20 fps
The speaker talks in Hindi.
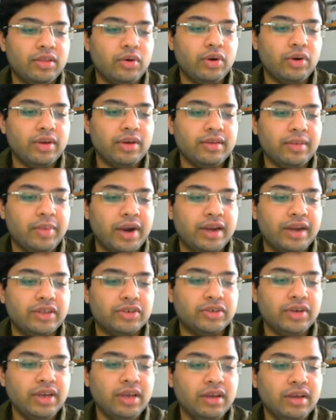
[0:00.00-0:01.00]
थोड़ा सा पार्ट
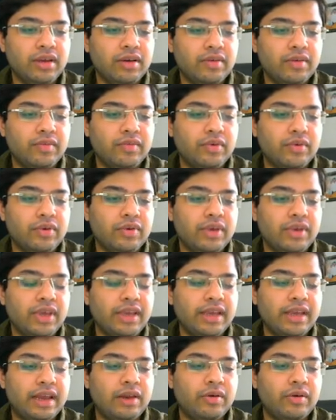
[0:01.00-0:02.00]
जो है वो ये
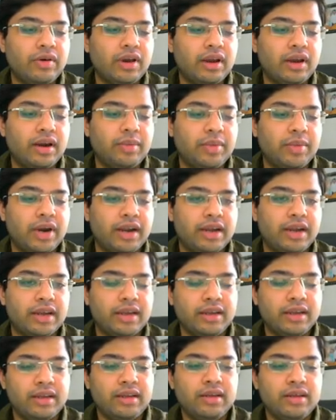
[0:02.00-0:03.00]
येलो कलर पार्ट है
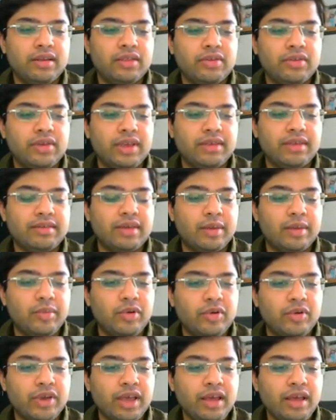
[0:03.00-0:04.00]
तो ये सम
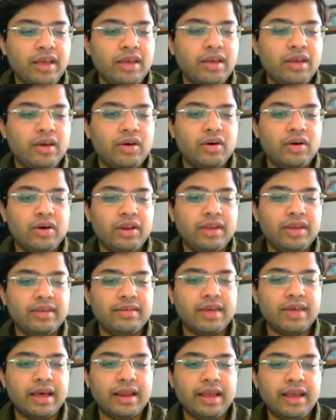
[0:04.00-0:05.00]
हो गया और ये
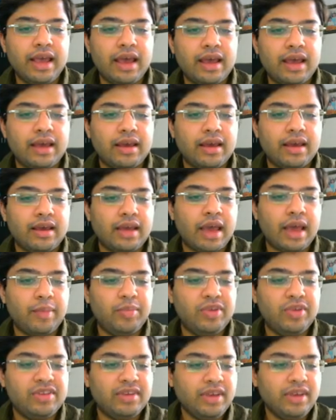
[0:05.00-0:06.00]
सारे
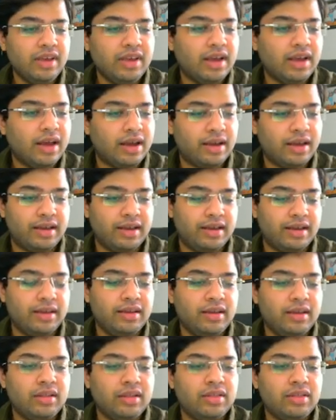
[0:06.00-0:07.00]
एप्पल्स हैं हाँ हैं
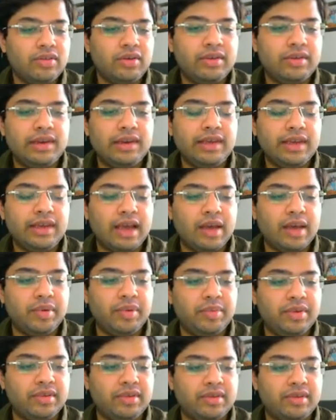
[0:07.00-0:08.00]
तो इसलिए यहाँ पे
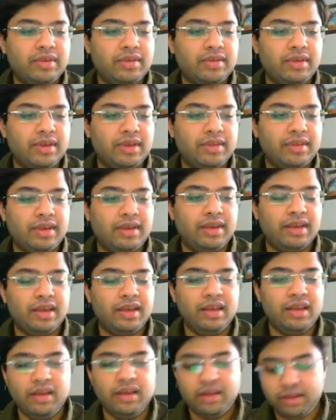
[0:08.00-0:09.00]
भी ये सही है
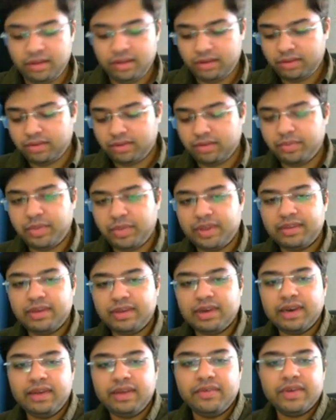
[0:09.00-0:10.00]
सो
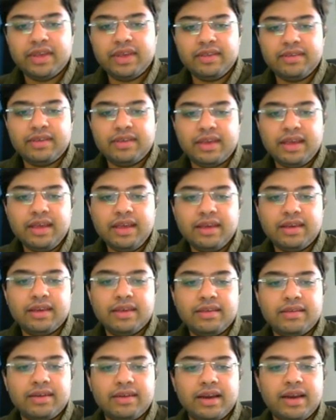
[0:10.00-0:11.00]
बेसिकली वी कैन से
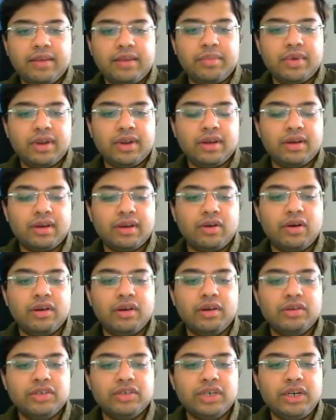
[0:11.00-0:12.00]
कि स्टेट
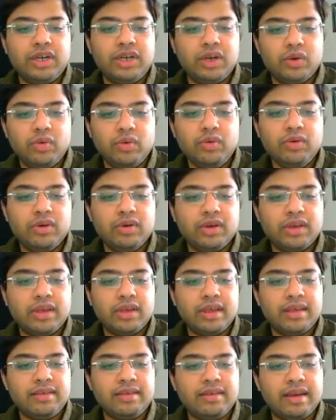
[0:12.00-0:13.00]
कंक्लूजन टू
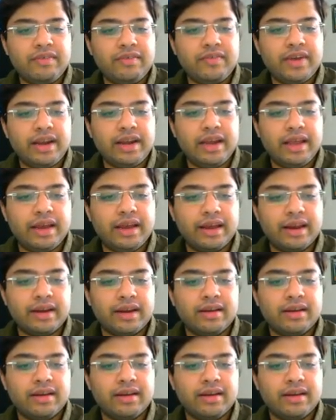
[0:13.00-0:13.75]
इज़ डेफिनेटली करेक्ट